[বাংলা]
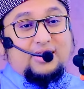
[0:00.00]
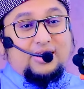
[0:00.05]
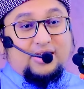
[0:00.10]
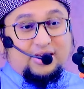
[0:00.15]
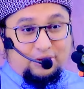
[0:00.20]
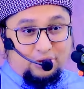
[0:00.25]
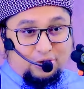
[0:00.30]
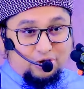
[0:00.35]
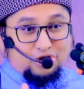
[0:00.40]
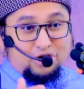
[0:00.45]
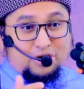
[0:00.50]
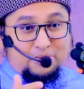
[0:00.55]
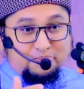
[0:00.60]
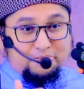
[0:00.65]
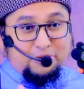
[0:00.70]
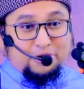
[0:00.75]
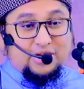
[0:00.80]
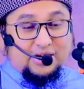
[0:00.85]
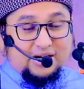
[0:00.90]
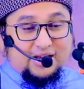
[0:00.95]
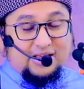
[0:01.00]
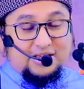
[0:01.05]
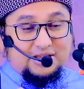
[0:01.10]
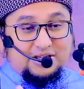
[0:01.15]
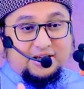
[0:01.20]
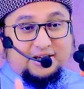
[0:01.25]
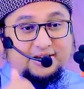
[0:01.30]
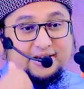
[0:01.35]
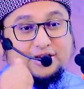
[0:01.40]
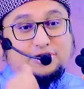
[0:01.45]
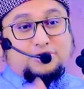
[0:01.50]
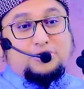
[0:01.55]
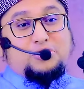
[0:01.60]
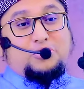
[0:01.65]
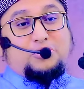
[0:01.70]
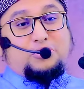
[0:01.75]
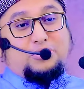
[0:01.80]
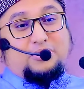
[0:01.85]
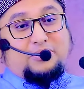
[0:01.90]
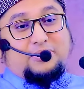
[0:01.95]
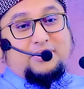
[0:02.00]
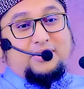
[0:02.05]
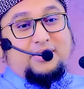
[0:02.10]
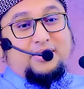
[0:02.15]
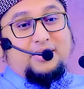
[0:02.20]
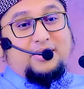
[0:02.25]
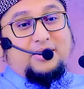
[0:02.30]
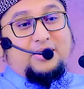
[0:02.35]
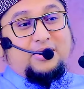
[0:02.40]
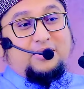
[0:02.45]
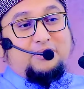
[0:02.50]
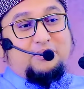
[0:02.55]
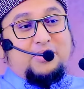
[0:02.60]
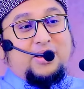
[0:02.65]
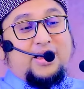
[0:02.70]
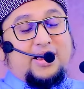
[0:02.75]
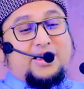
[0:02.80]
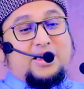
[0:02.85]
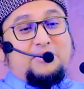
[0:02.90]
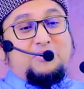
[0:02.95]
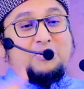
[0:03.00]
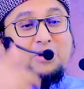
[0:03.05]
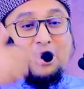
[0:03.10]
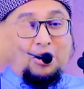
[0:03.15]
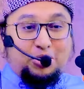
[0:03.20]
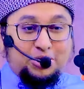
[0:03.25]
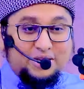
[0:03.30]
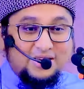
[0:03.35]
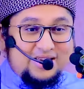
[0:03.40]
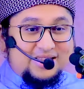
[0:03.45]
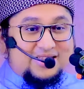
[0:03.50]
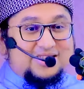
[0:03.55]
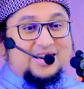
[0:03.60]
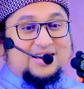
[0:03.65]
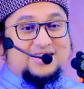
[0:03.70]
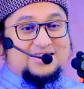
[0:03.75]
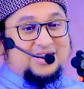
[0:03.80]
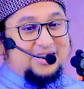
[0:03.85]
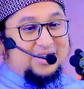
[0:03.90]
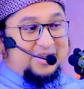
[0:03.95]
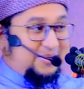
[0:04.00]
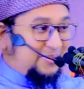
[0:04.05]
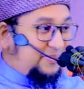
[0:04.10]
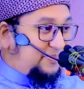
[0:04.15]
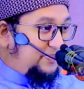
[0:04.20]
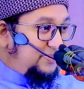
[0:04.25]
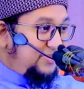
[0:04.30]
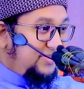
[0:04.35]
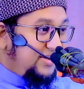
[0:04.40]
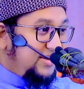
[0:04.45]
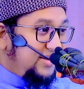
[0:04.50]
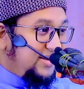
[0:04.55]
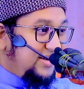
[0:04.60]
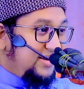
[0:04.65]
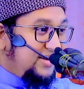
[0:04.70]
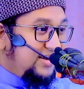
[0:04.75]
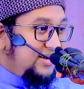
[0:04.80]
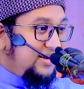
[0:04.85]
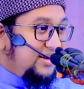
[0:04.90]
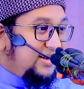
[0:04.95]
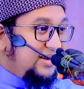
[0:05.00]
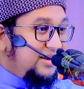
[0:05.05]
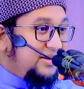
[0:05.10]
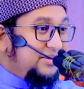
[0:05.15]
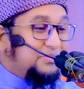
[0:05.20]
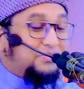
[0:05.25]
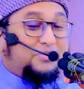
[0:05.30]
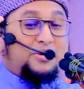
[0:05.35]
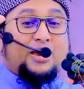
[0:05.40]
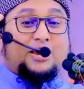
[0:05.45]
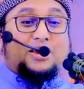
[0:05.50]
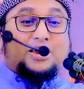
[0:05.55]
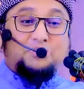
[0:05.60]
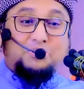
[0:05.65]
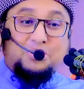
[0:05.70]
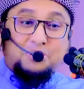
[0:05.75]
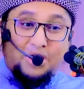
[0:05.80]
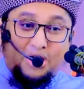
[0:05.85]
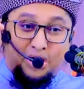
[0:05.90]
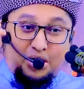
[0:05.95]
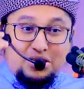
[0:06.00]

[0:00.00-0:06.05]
হিন্দু সম্প্রদায়ের কাছে জিজ্ঞেস করুন মেয়েকে বিবাহ দিয়ে দিয়েছে মেয়েকে বিবাহ